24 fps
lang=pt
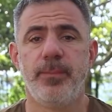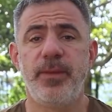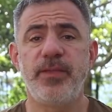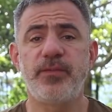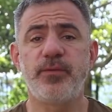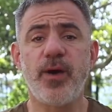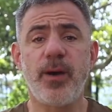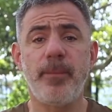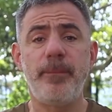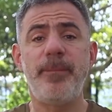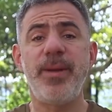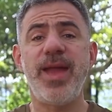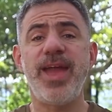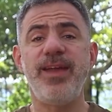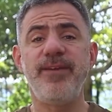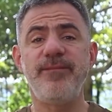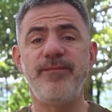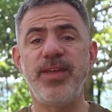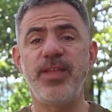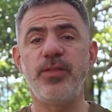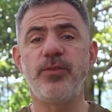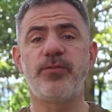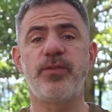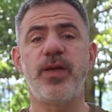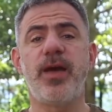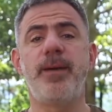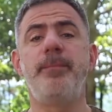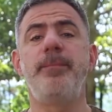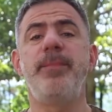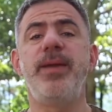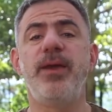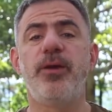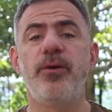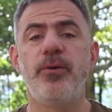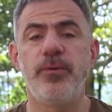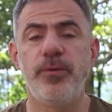Pessoal, bem-vindos ao
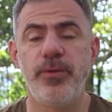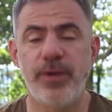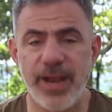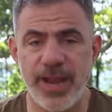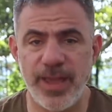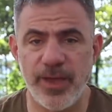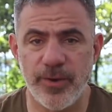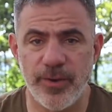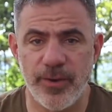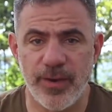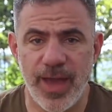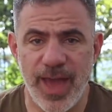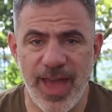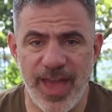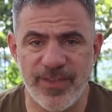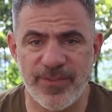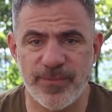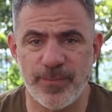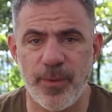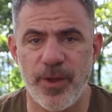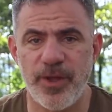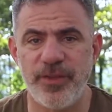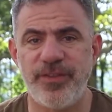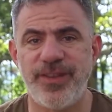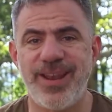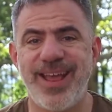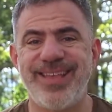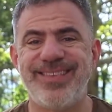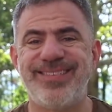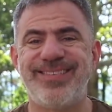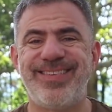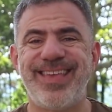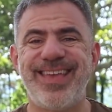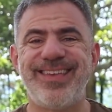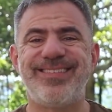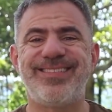Amigo Gringo Responde na
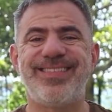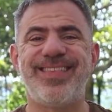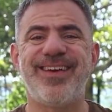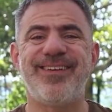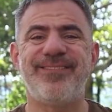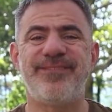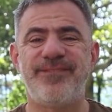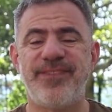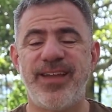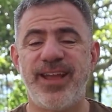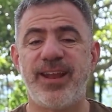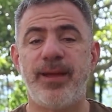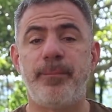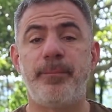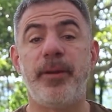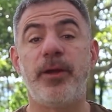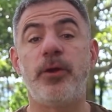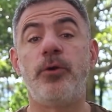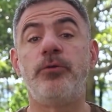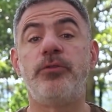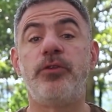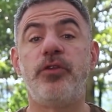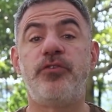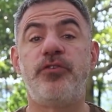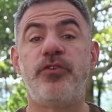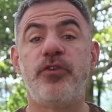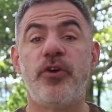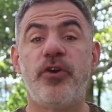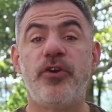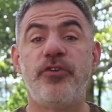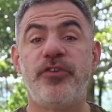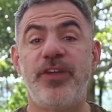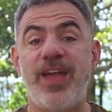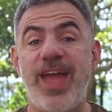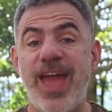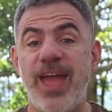sexta-feira. A pergunta de
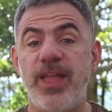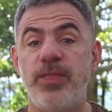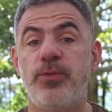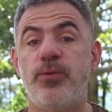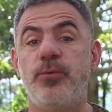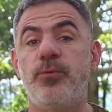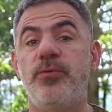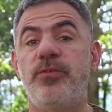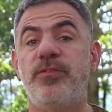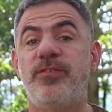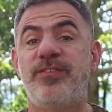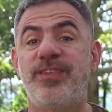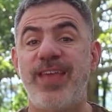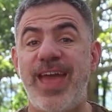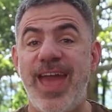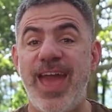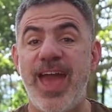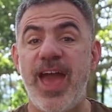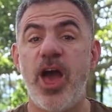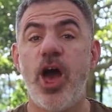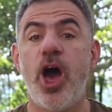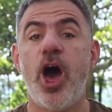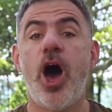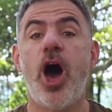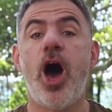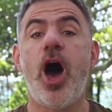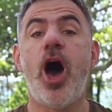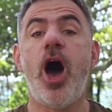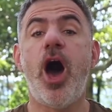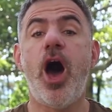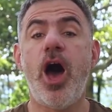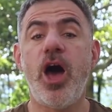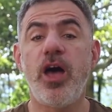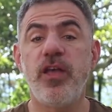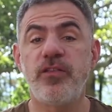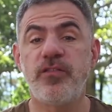hoje é do Zé
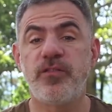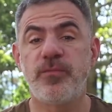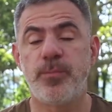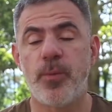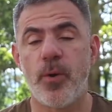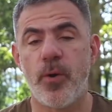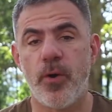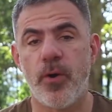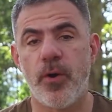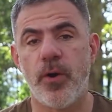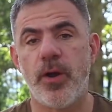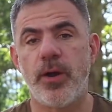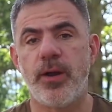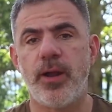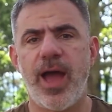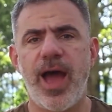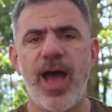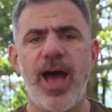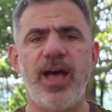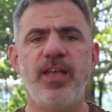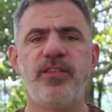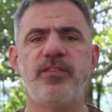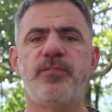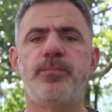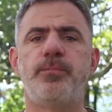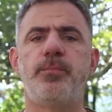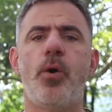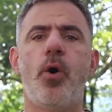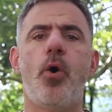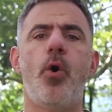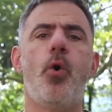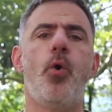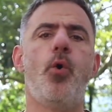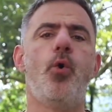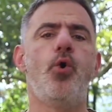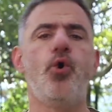Osborne,
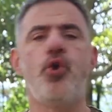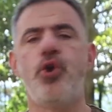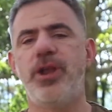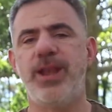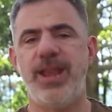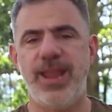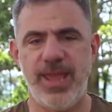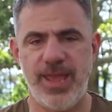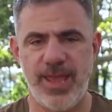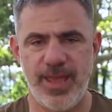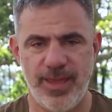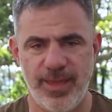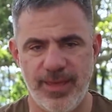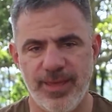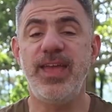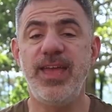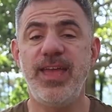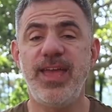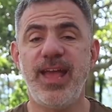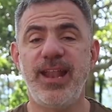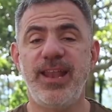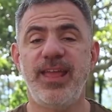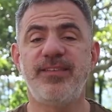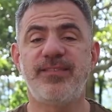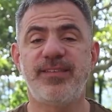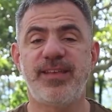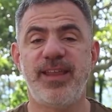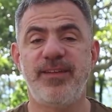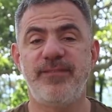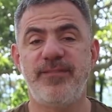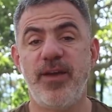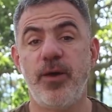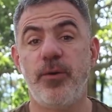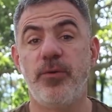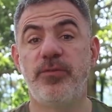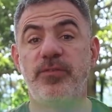Osborne, e ele
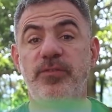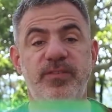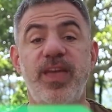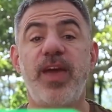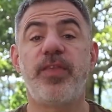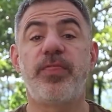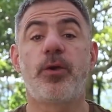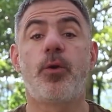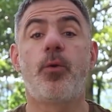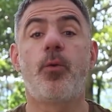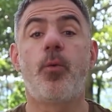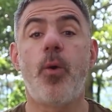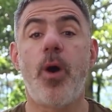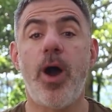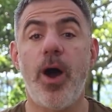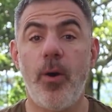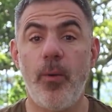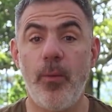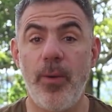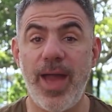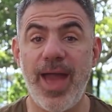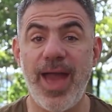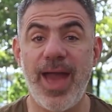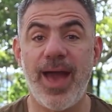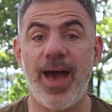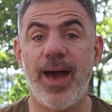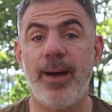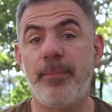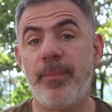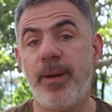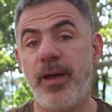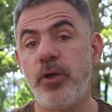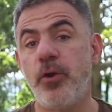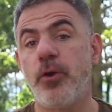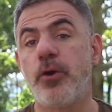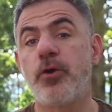escreveu: Seth, qual é a
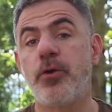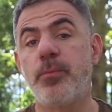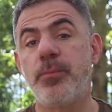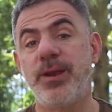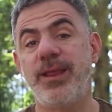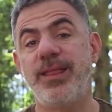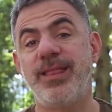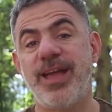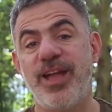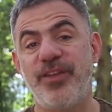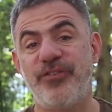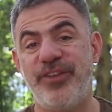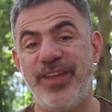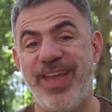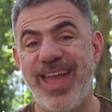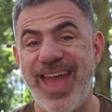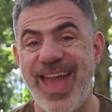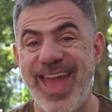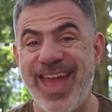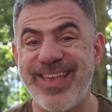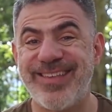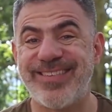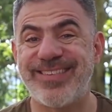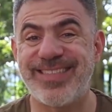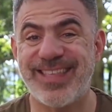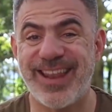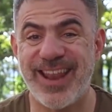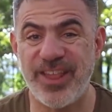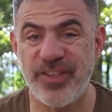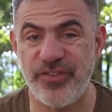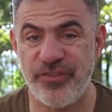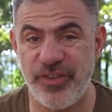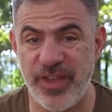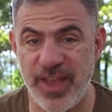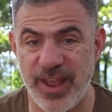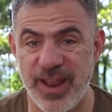maior comunidade
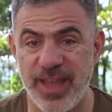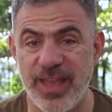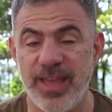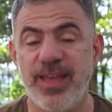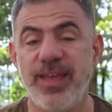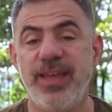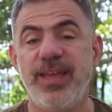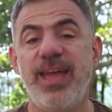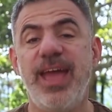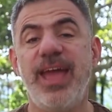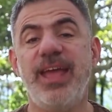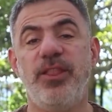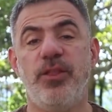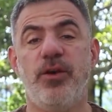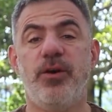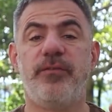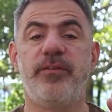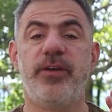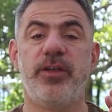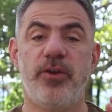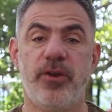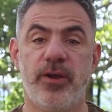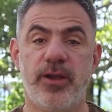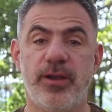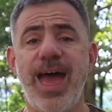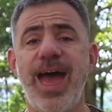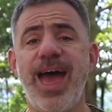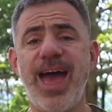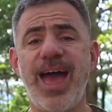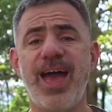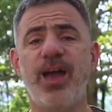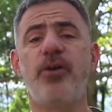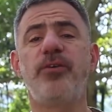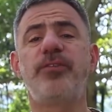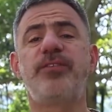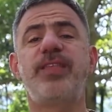estrangeira em Nova York?
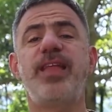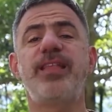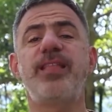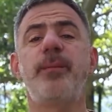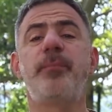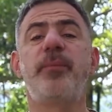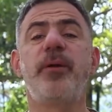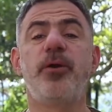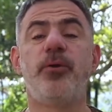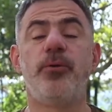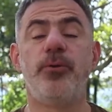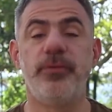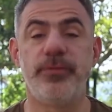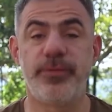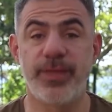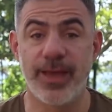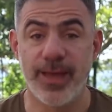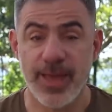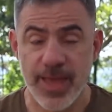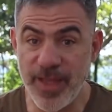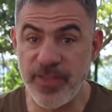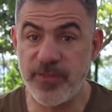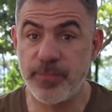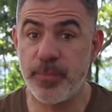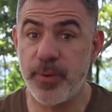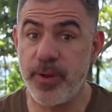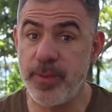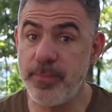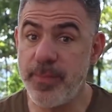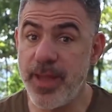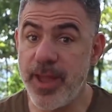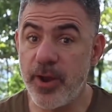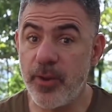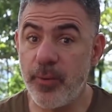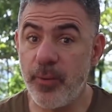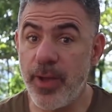Ah, gostei da pergunta, mas
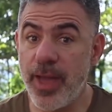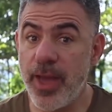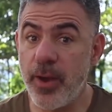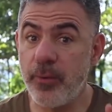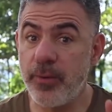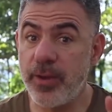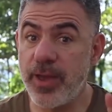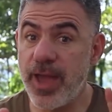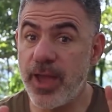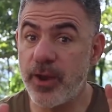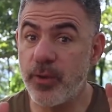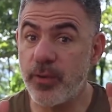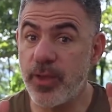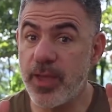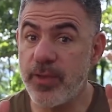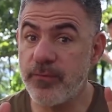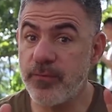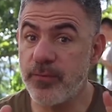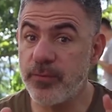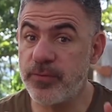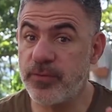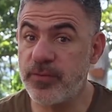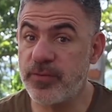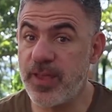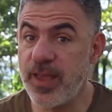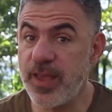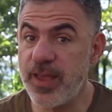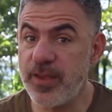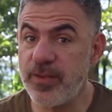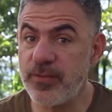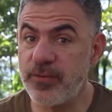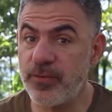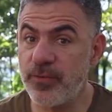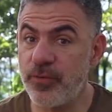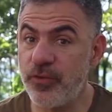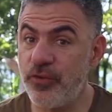primeiro eu quero que
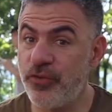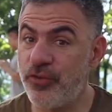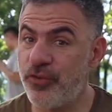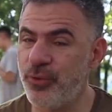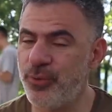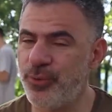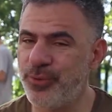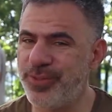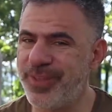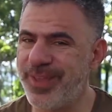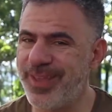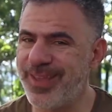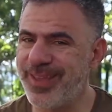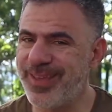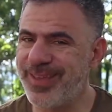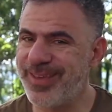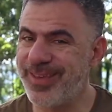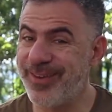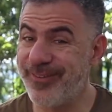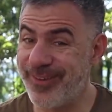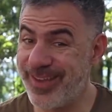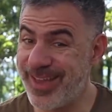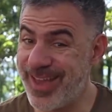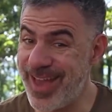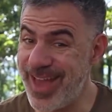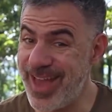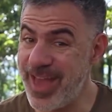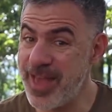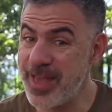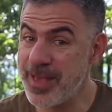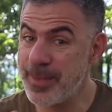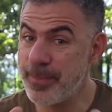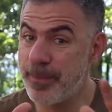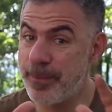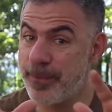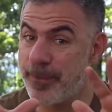vocês chutem, ok?
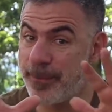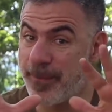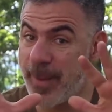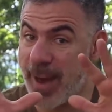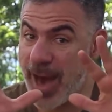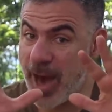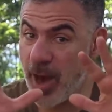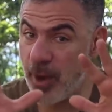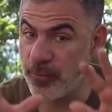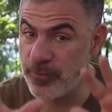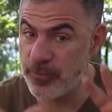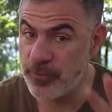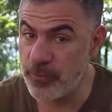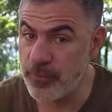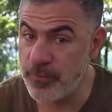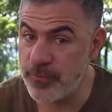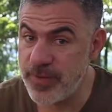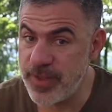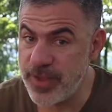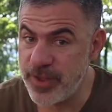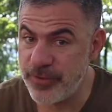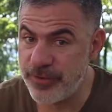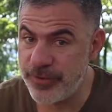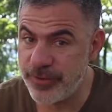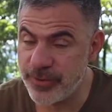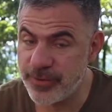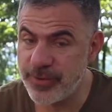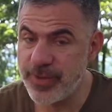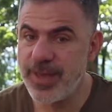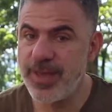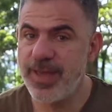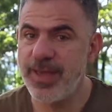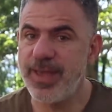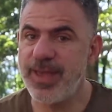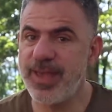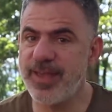Pause o vídeo
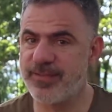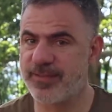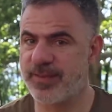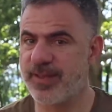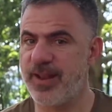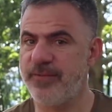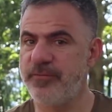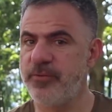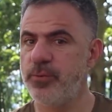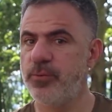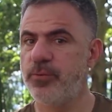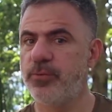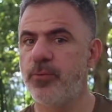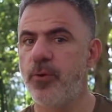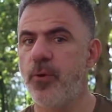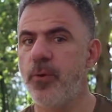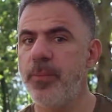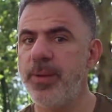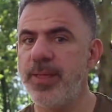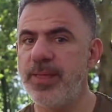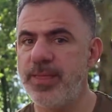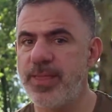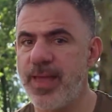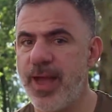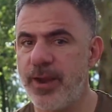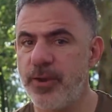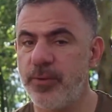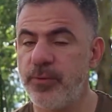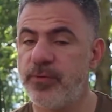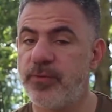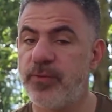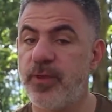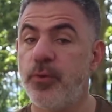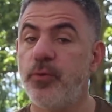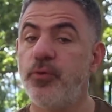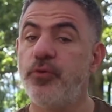e escreva nos
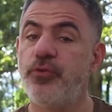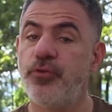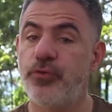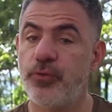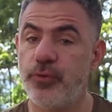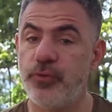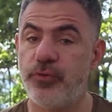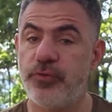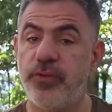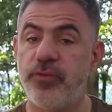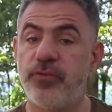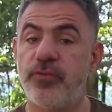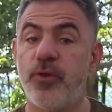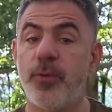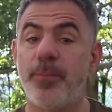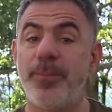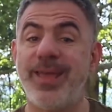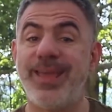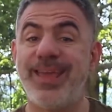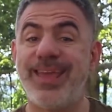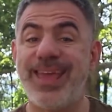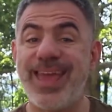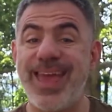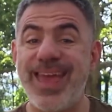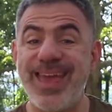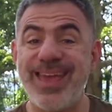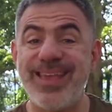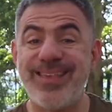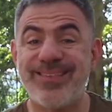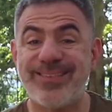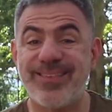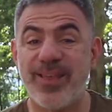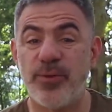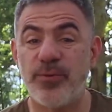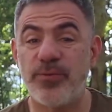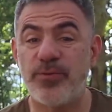comentários seu chute sobre quem
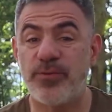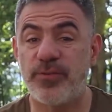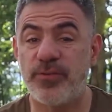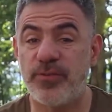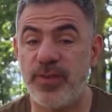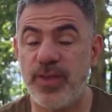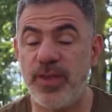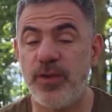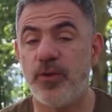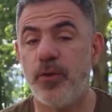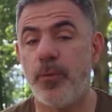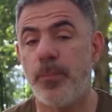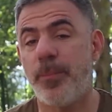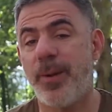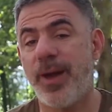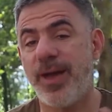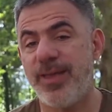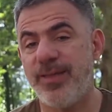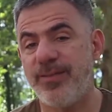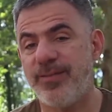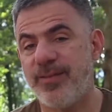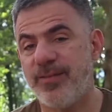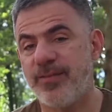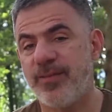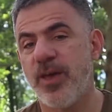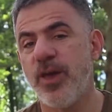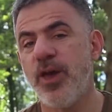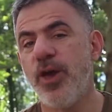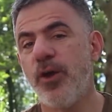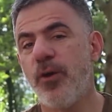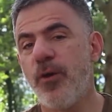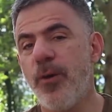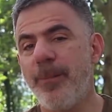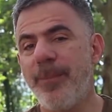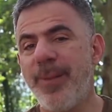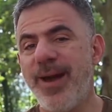são os cinco países
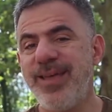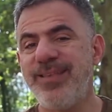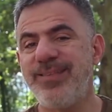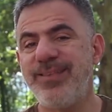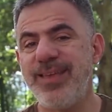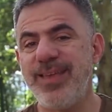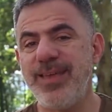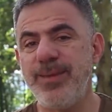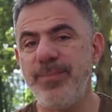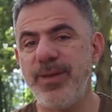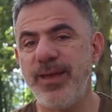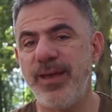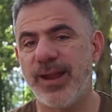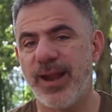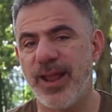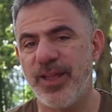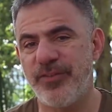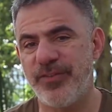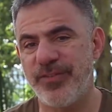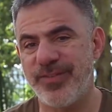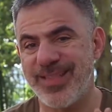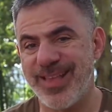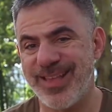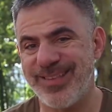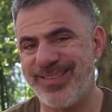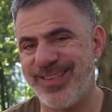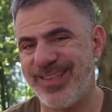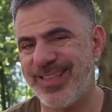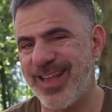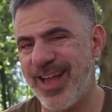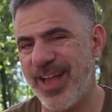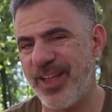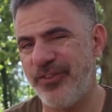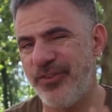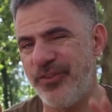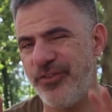com mais imigrantes na
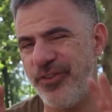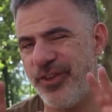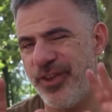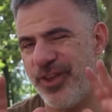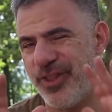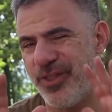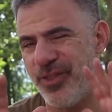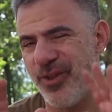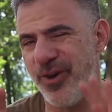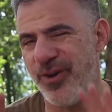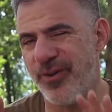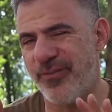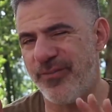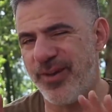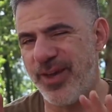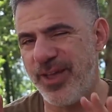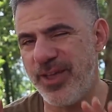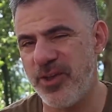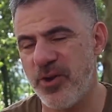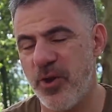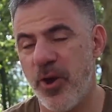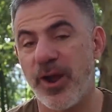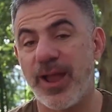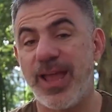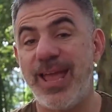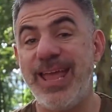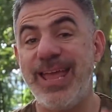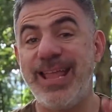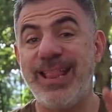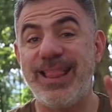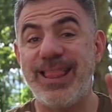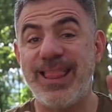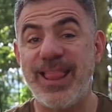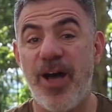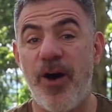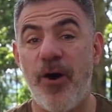cidade de Nova York. E
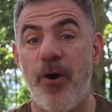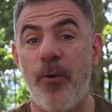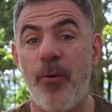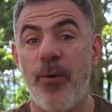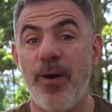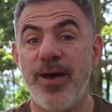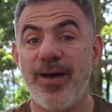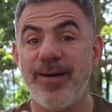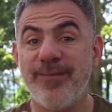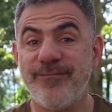não